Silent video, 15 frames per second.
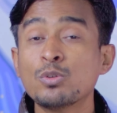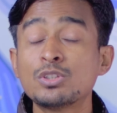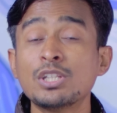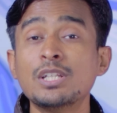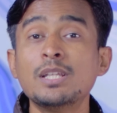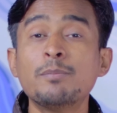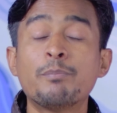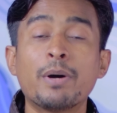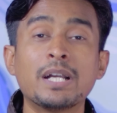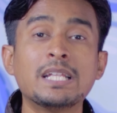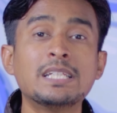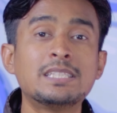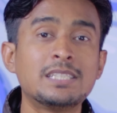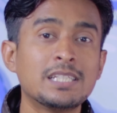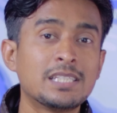उतनी
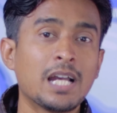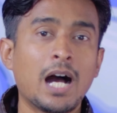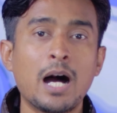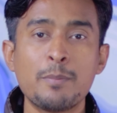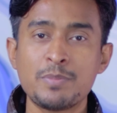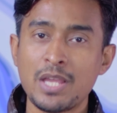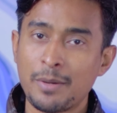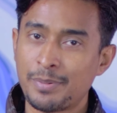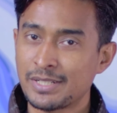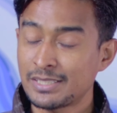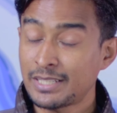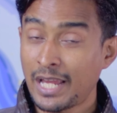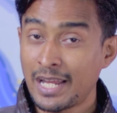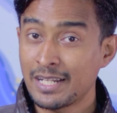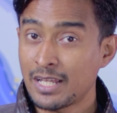बड़ी चीज़ आप यहाँ पर
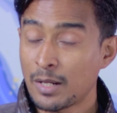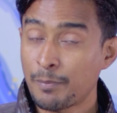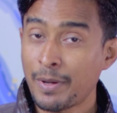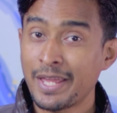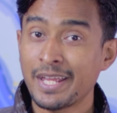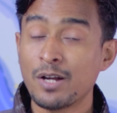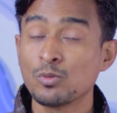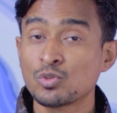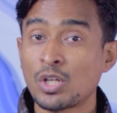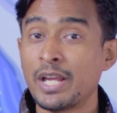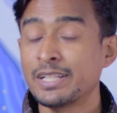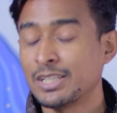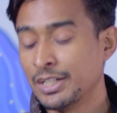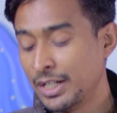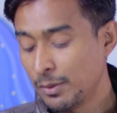स्कैन कर पाएंगे उसका
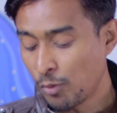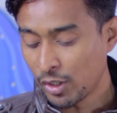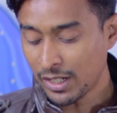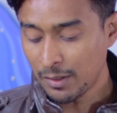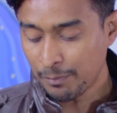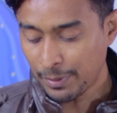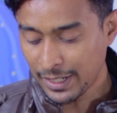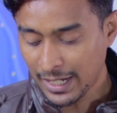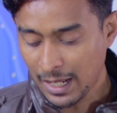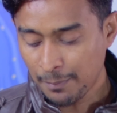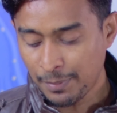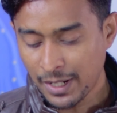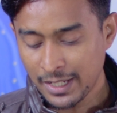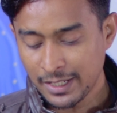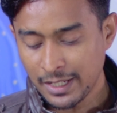एक थ्री मॉडल बना
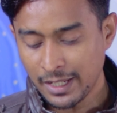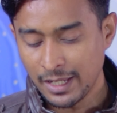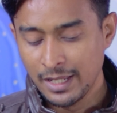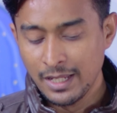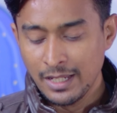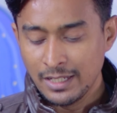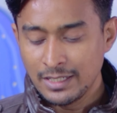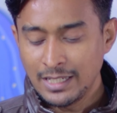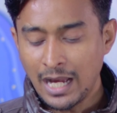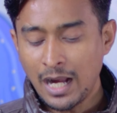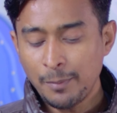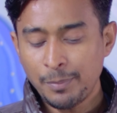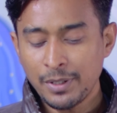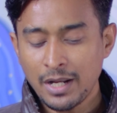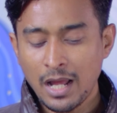पाएंगे
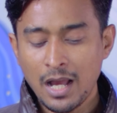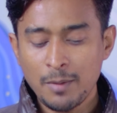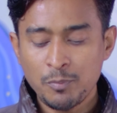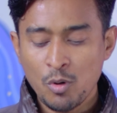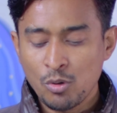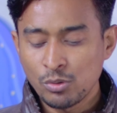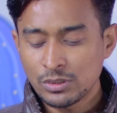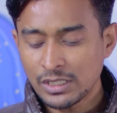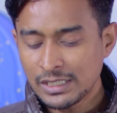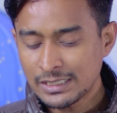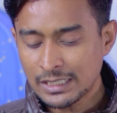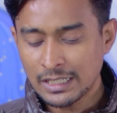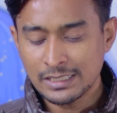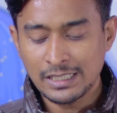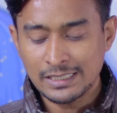यहाँ पर आपको कुछ
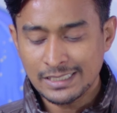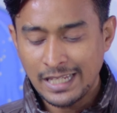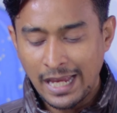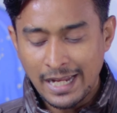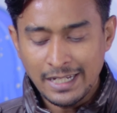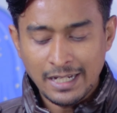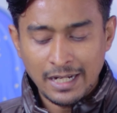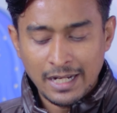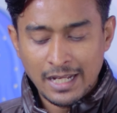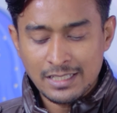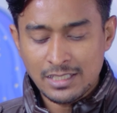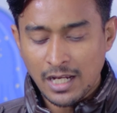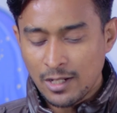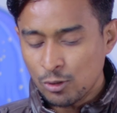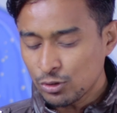इस तरह से स्कैन करना है
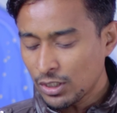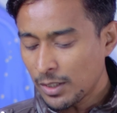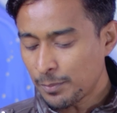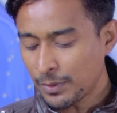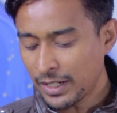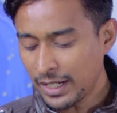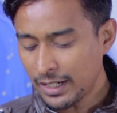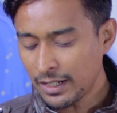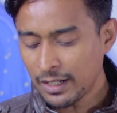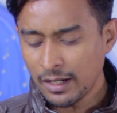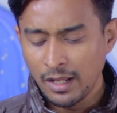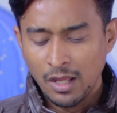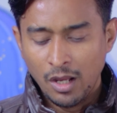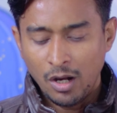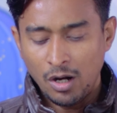चारों तरफ
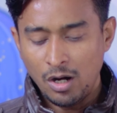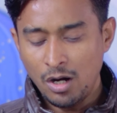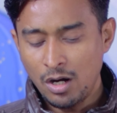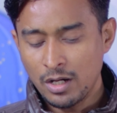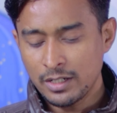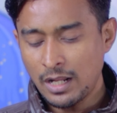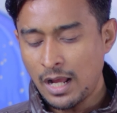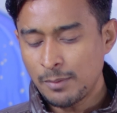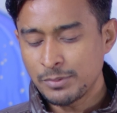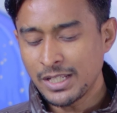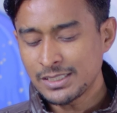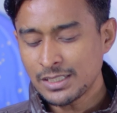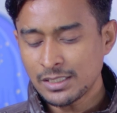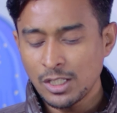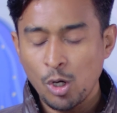रहकर और आप
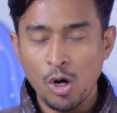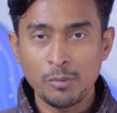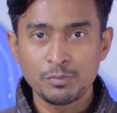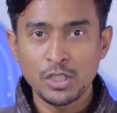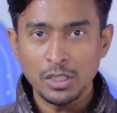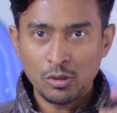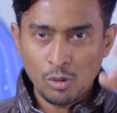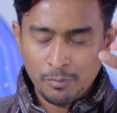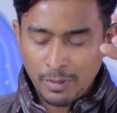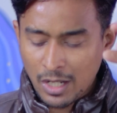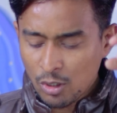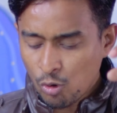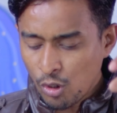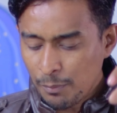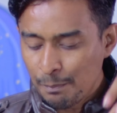देख सकते हैं ऑब्जेक्ट को
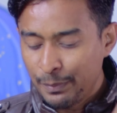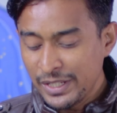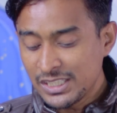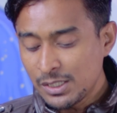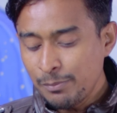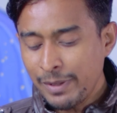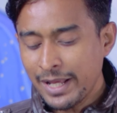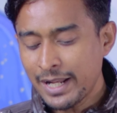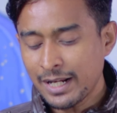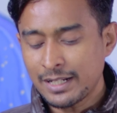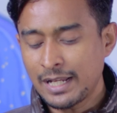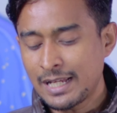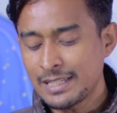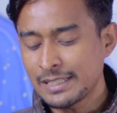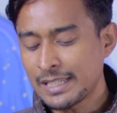बिल्कुल बीच में
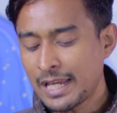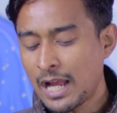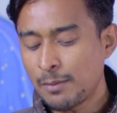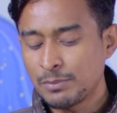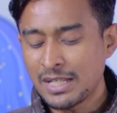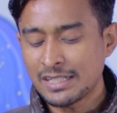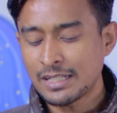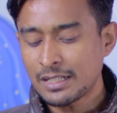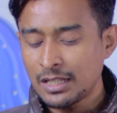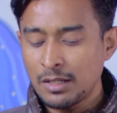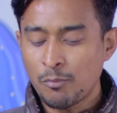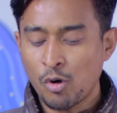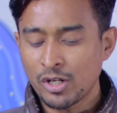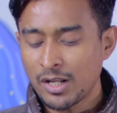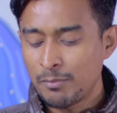रखना है जैसे कि आप देख सकते
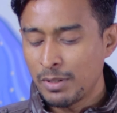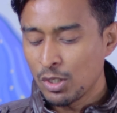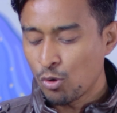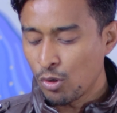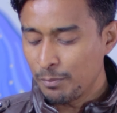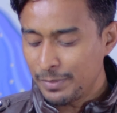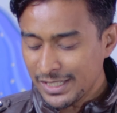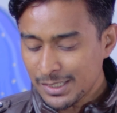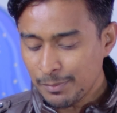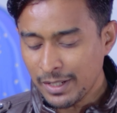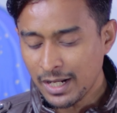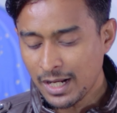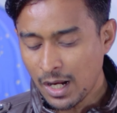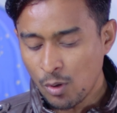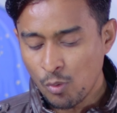हैं ये मॉडल बिल्कुल बीच
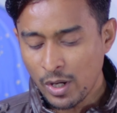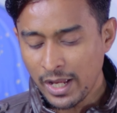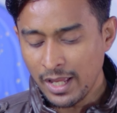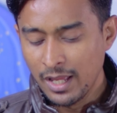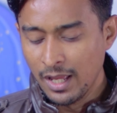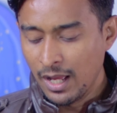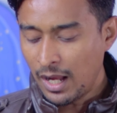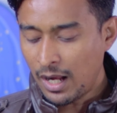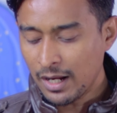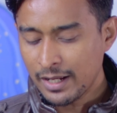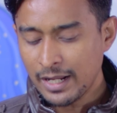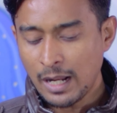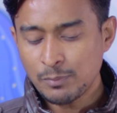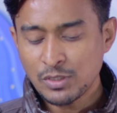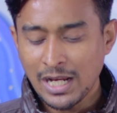में रखा हुआ है
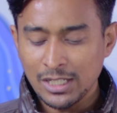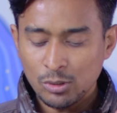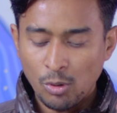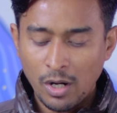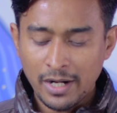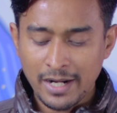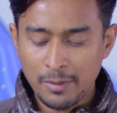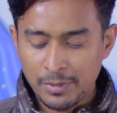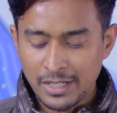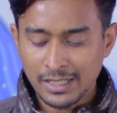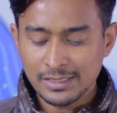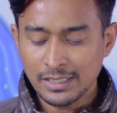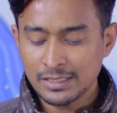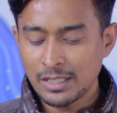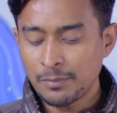अगर आप चाहें तो आड़ा भी
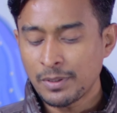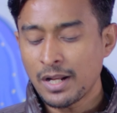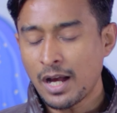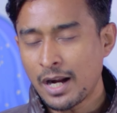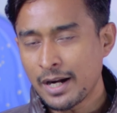रख सकते हैं बट